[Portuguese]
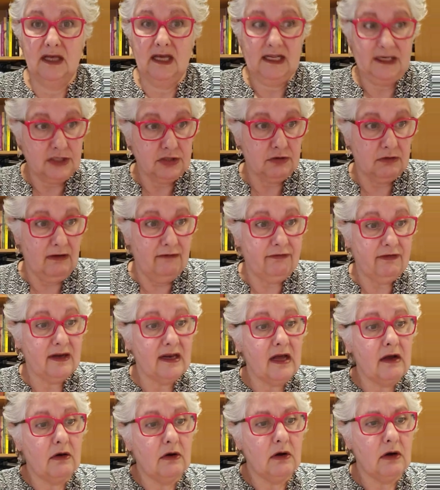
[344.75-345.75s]
Ela chegou a
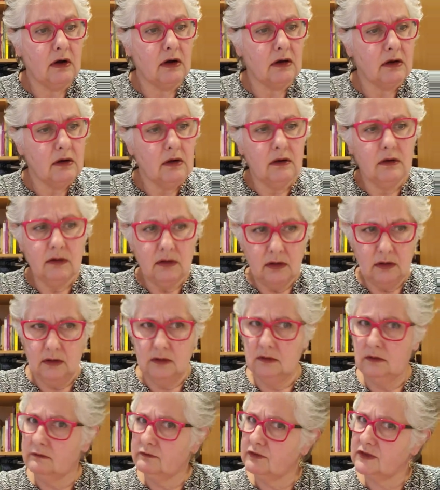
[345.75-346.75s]
falar: ó,
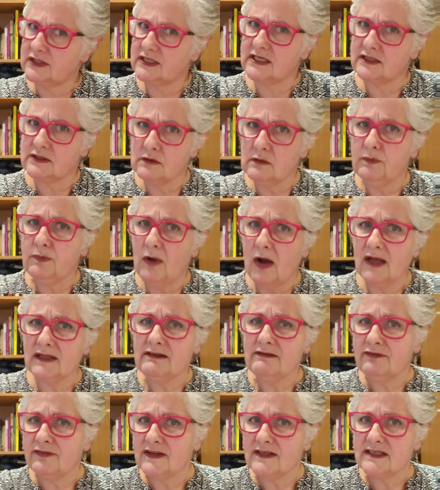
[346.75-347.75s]
vocês não
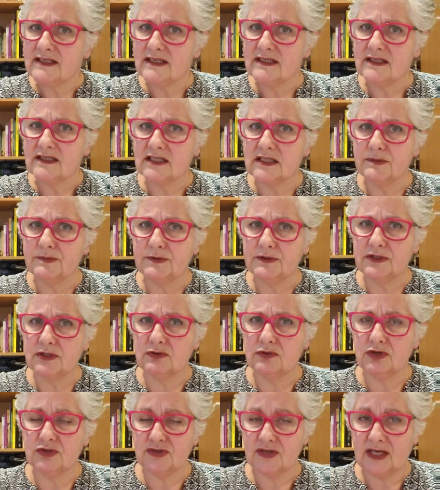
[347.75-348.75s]
podem fazer esse tipo de
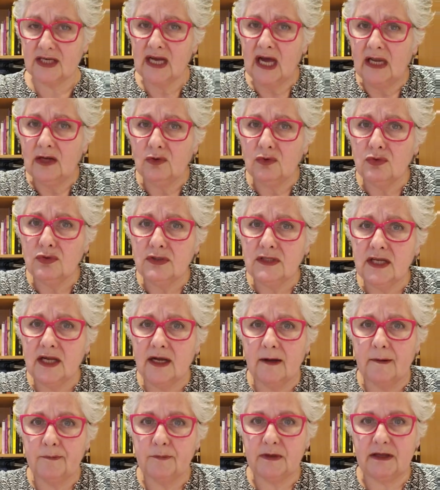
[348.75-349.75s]
coisa, isso é
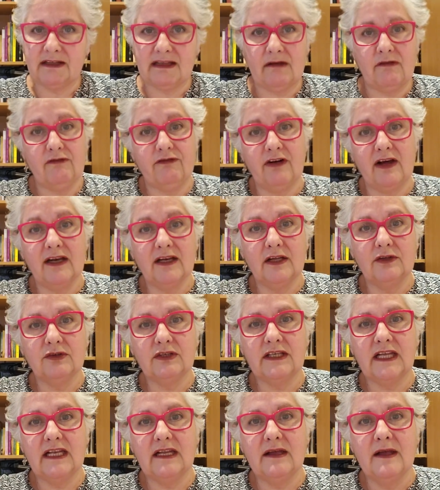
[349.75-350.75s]
calúnia. Porque estavam
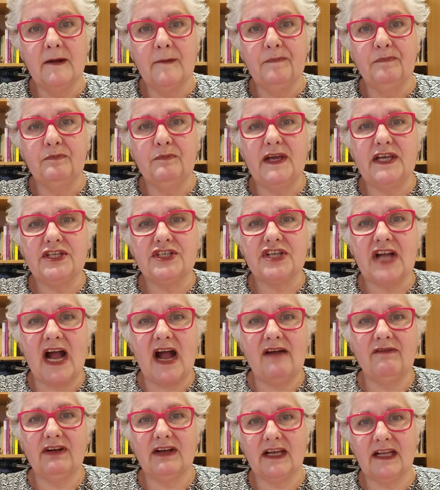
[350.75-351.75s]
falando que ele
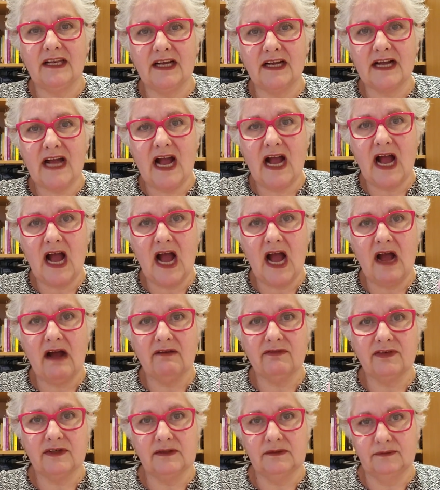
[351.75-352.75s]
beijava, que ele
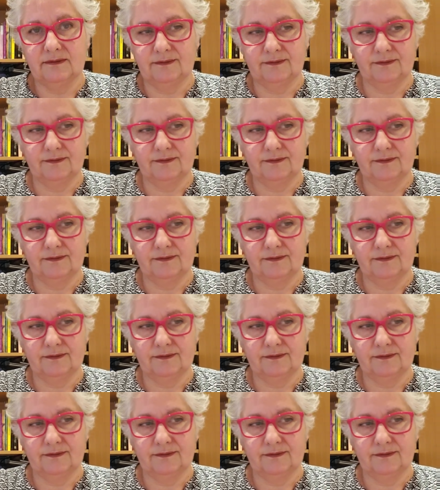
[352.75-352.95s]
agarrava.